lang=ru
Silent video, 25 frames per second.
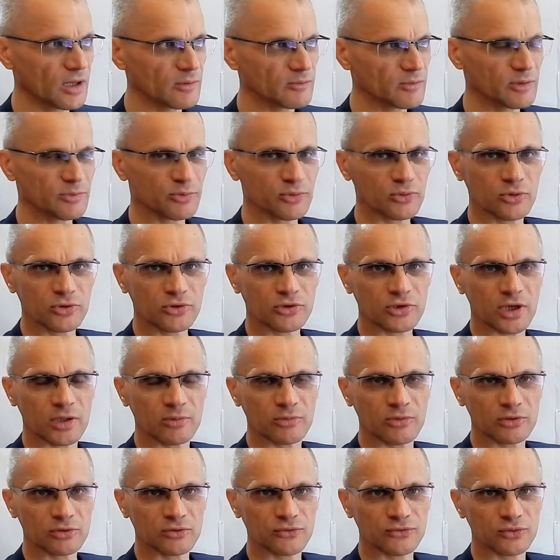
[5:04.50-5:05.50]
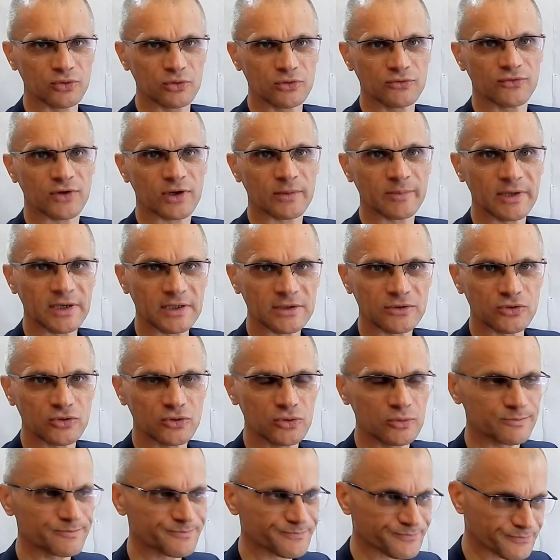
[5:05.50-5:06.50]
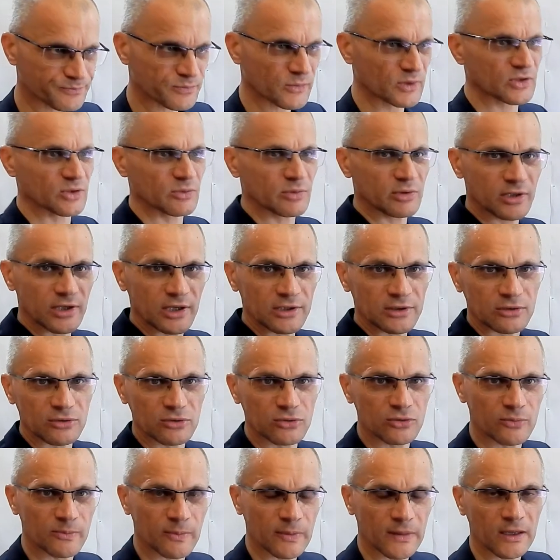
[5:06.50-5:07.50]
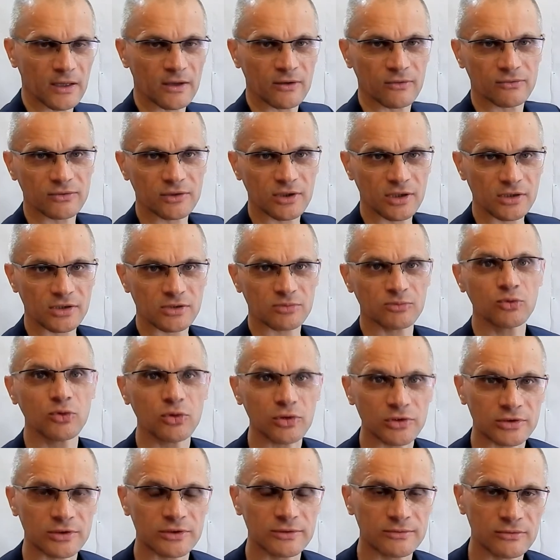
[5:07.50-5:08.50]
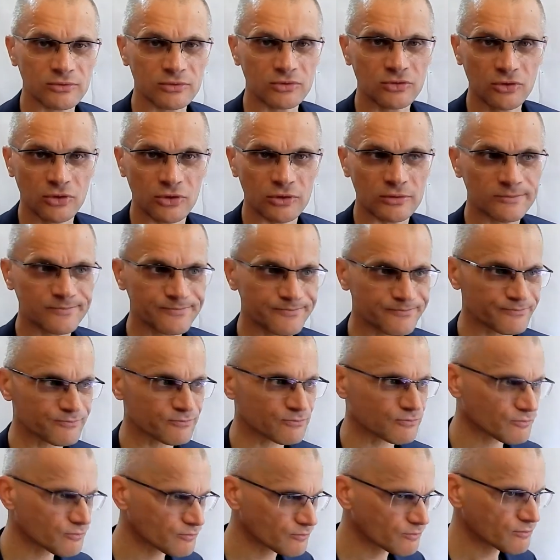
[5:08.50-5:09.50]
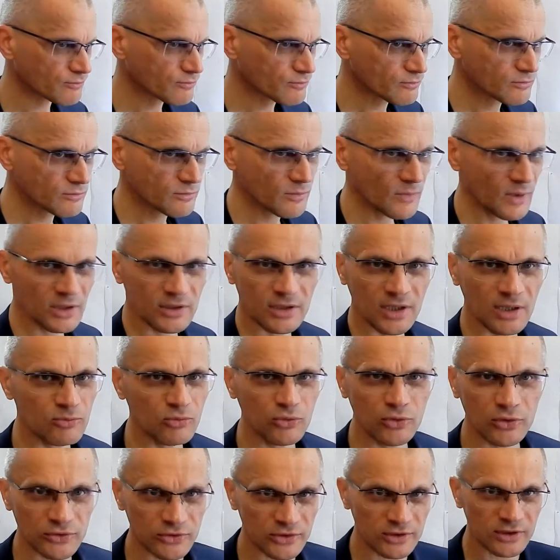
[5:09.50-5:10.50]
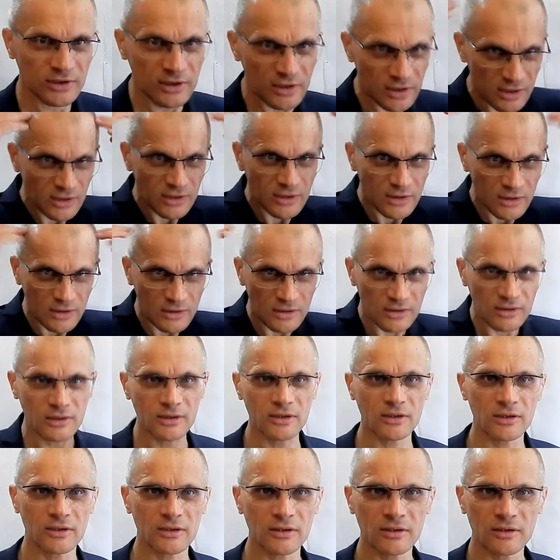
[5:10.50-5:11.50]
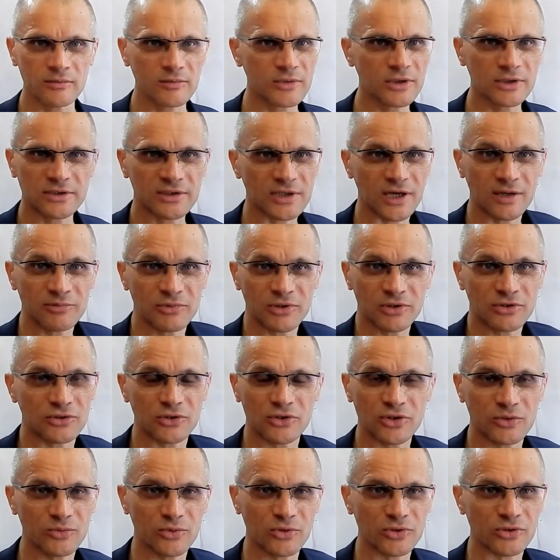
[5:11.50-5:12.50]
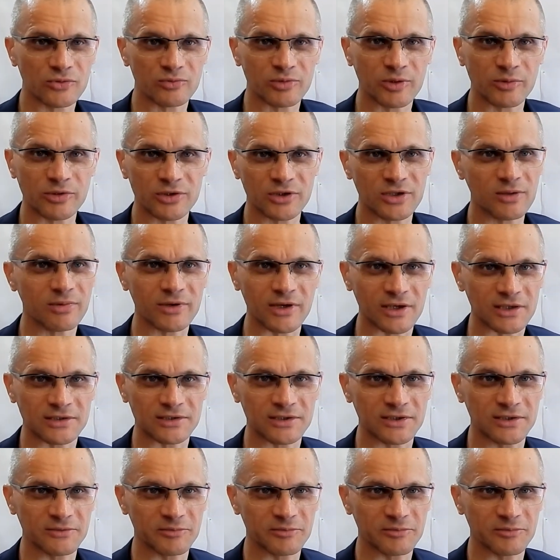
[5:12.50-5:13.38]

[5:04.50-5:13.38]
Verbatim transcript: мы получаем эту всю информацию собирательную в наш мозг. Все. До мозга мы там ничего не можем вообще добраться